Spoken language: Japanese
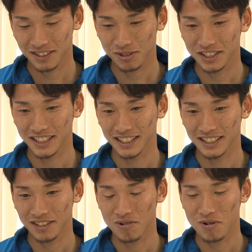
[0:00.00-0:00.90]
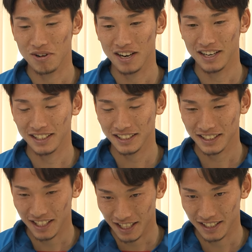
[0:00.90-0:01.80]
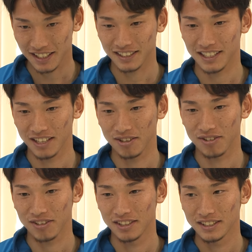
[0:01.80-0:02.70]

少しこう話したんですけど、